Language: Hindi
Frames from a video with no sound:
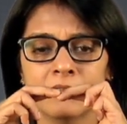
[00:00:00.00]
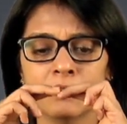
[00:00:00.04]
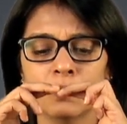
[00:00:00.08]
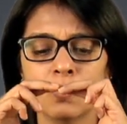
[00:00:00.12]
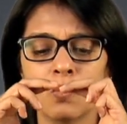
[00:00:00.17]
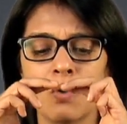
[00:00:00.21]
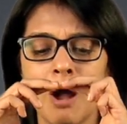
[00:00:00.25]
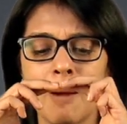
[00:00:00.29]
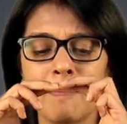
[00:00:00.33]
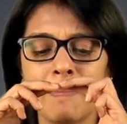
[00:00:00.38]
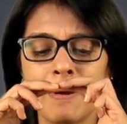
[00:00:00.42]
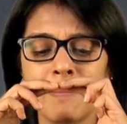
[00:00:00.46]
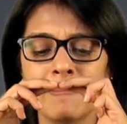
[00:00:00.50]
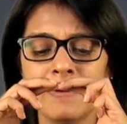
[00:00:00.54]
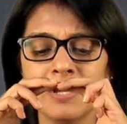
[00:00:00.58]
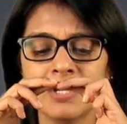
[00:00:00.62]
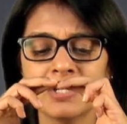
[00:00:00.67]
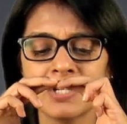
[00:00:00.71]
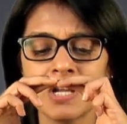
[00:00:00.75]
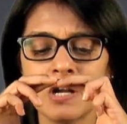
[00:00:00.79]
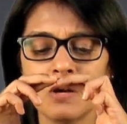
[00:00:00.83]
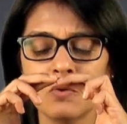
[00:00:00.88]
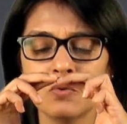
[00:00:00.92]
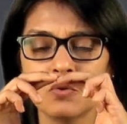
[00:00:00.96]
तो आप
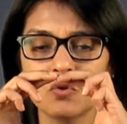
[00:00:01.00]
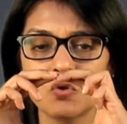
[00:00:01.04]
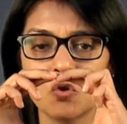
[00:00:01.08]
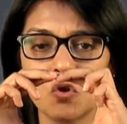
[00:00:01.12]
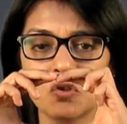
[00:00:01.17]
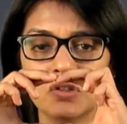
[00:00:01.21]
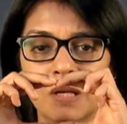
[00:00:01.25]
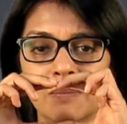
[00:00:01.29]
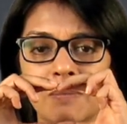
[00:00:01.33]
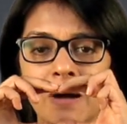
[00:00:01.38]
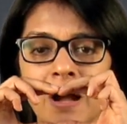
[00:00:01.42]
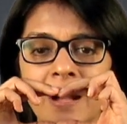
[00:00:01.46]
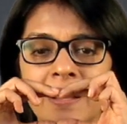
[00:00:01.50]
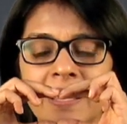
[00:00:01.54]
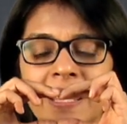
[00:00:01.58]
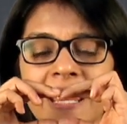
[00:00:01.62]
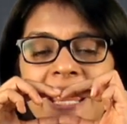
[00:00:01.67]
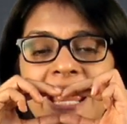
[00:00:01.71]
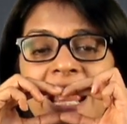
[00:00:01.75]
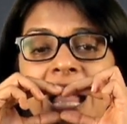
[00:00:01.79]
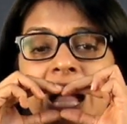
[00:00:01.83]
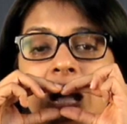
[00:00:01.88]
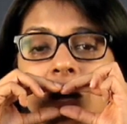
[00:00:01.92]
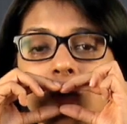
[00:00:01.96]
हमेशा उसको दबा
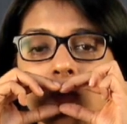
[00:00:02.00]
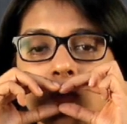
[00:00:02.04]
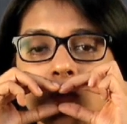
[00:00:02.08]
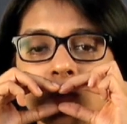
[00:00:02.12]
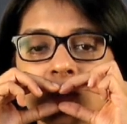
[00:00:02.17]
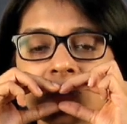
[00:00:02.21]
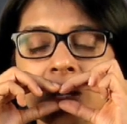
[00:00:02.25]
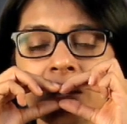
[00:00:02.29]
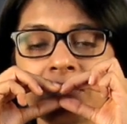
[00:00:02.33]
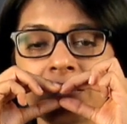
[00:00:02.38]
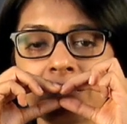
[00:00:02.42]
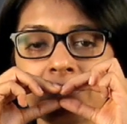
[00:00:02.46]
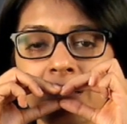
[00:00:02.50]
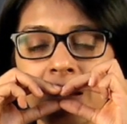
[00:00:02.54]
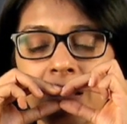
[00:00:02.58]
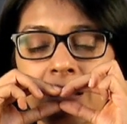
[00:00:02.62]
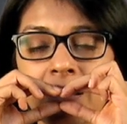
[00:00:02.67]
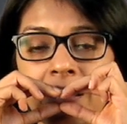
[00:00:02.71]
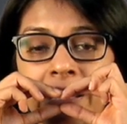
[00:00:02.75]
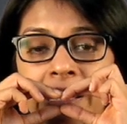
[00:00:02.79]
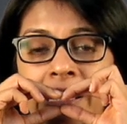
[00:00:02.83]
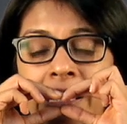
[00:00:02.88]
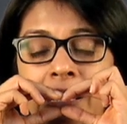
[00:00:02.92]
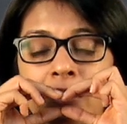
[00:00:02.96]
के उसका
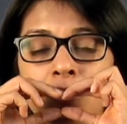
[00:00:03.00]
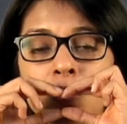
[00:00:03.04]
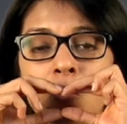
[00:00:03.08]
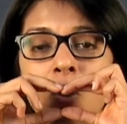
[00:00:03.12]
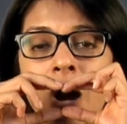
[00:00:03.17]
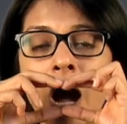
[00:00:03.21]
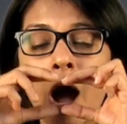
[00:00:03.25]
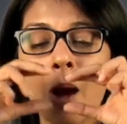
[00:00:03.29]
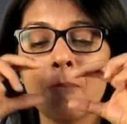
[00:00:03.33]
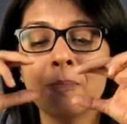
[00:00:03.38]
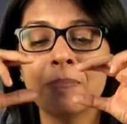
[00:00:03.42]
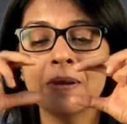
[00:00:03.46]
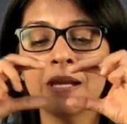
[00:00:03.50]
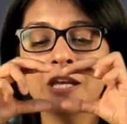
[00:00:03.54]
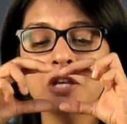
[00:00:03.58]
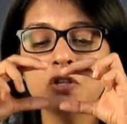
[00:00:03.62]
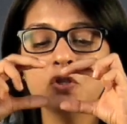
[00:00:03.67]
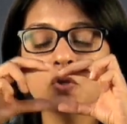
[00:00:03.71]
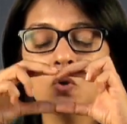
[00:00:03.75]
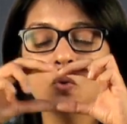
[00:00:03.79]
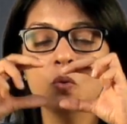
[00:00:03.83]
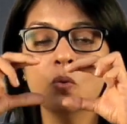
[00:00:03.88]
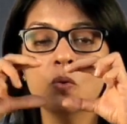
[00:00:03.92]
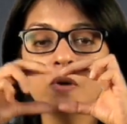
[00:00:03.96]
निवारण लेंगे तो आपकी
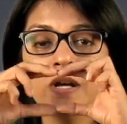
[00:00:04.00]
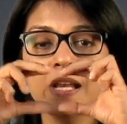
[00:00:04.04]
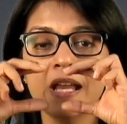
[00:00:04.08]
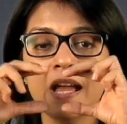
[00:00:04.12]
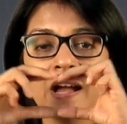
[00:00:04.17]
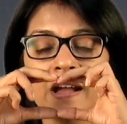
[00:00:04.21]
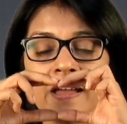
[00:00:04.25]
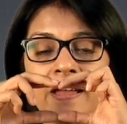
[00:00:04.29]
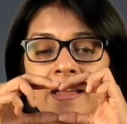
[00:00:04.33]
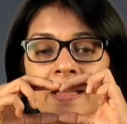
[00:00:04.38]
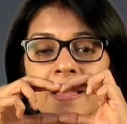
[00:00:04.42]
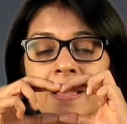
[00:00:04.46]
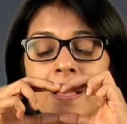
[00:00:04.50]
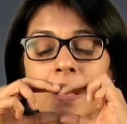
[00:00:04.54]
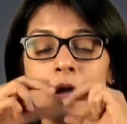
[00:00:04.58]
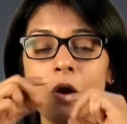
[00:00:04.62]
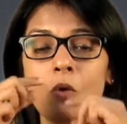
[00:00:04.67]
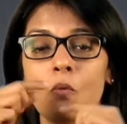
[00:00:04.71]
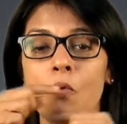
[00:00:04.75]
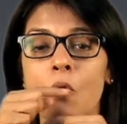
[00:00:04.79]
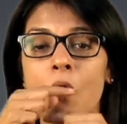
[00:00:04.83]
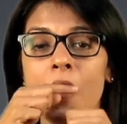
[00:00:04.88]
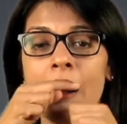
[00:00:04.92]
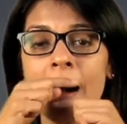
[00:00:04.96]
जो उंगलियां है
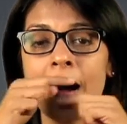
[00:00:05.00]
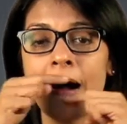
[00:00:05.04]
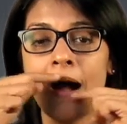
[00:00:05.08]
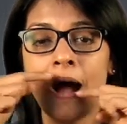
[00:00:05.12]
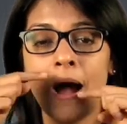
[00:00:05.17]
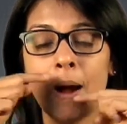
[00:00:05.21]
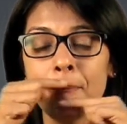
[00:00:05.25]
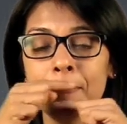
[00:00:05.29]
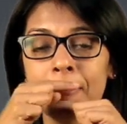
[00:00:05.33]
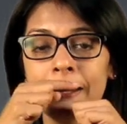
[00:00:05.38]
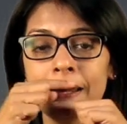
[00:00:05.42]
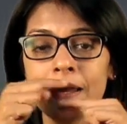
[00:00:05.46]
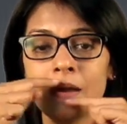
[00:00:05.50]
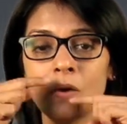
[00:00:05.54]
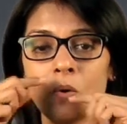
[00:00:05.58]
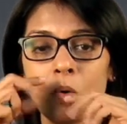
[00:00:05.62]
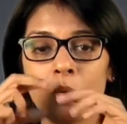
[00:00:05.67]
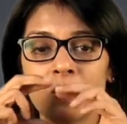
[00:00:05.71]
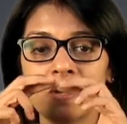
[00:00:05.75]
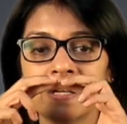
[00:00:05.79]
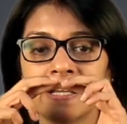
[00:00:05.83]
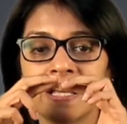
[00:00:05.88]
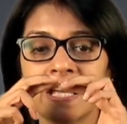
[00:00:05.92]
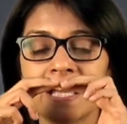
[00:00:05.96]
वो आपके
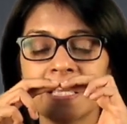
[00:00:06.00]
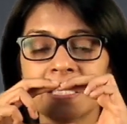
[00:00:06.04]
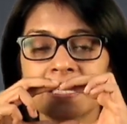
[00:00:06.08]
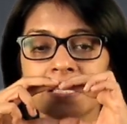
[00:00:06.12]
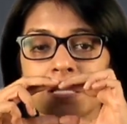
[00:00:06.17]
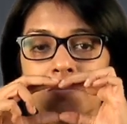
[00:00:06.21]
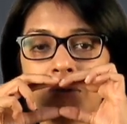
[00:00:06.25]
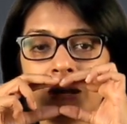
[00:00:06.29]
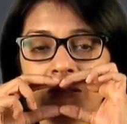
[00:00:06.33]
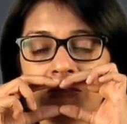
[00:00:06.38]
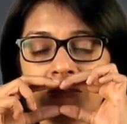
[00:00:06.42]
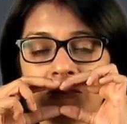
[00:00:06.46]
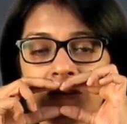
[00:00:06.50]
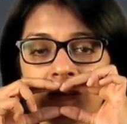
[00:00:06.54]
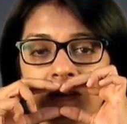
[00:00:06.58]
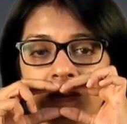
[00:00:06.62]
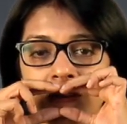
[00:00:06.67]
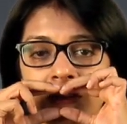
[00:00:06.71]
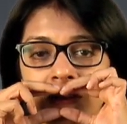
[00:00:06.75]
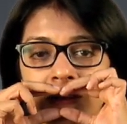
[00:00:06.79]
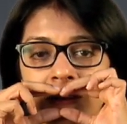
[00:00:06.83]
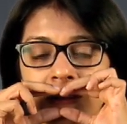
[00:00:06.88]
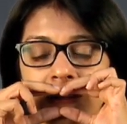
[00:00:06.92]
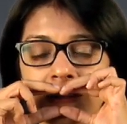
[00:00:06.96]
होठ के समांतर
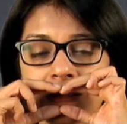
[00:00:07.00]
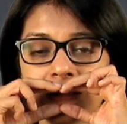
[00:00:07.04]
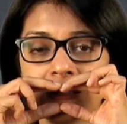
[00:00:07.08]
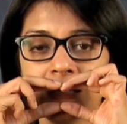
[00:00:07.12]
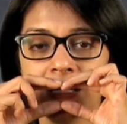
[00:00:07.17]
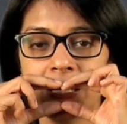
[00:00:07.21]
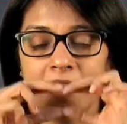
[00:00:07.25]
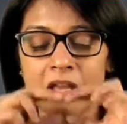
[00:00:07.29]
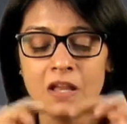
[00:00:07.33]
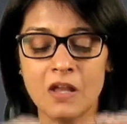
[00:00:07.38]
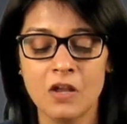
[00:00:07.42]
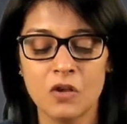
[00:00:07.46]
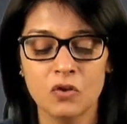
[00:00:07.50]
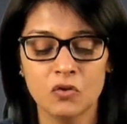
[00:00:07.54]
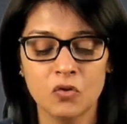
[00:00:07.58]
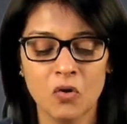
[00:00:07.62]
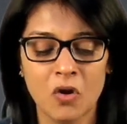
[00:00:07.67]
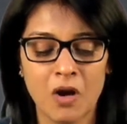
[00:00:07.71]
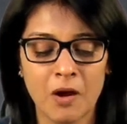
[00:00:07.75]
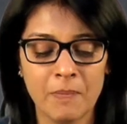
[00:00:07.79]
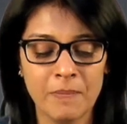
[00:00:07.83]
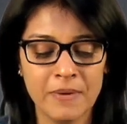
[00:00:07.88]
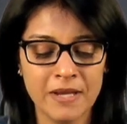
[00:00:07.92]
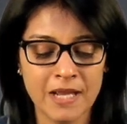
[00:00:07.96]
है ठीक है तो
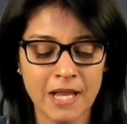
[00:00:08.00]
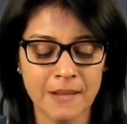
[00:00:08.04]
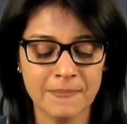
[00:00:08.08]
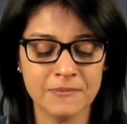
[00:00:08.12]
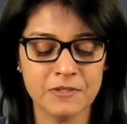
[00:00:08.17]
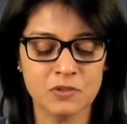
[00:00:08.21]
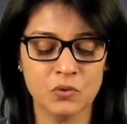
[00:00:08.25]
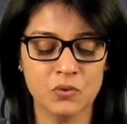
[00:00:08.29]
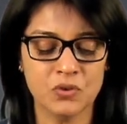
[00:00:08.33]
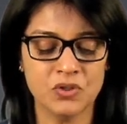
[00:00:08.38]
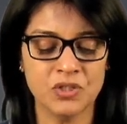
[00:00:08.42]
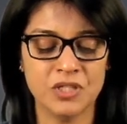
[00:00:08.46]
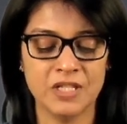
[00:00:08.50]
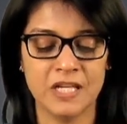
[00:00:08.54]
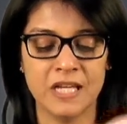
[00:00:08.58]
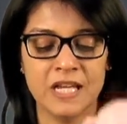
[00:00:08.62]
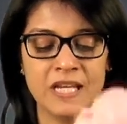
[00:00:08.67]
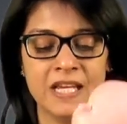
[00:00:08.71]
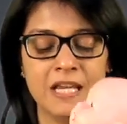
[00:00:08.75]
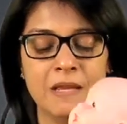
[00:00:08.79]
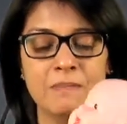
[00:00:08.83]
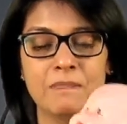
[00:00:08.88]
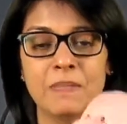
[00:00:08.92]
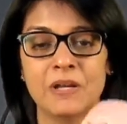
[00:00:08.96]
अभी आप सोचिए
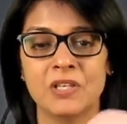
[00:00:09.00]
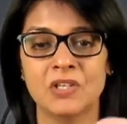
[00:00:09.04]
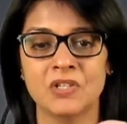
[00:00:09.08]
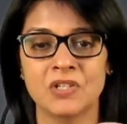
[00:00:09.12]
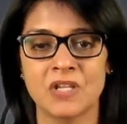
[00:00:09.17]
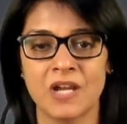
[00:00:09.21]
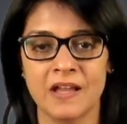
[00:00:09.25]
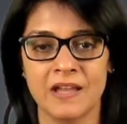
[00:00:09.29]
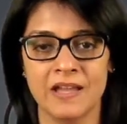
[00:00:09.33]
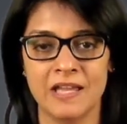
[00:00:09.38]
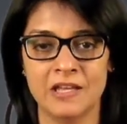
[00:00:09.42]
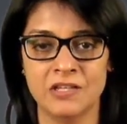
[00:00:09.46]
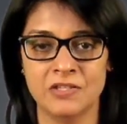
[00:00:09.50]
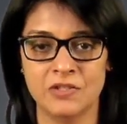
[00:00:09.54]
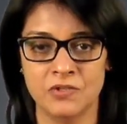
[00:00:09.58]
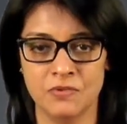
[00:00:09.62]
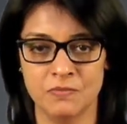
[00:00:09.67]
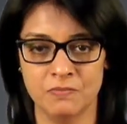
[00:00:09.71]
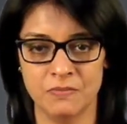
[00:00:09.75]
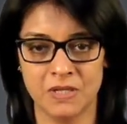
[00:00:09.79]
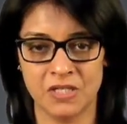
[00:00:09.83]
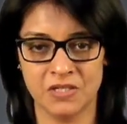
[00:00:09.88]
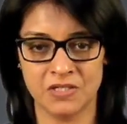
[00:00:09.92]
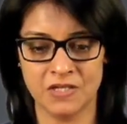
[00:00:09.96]
कि बच्चा है
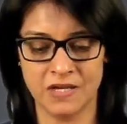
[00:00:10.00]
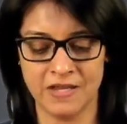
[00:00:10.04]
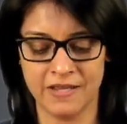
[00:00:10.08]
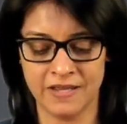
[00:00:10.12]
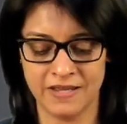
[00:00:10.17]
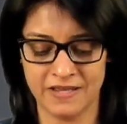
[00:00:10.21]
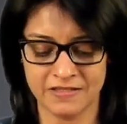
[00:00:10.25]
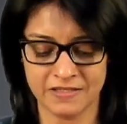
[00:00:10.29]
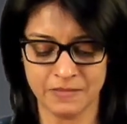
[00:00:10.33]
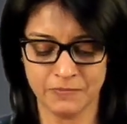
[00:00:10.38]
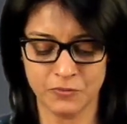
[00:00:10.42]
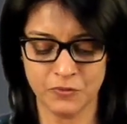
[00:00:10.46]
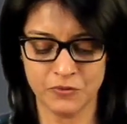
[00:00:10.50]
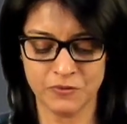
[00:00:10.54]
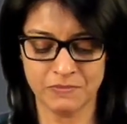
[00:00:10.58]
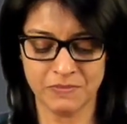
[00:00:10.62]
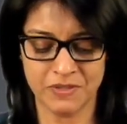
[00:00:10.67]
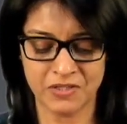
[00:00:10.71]
बच्चा है सपोज़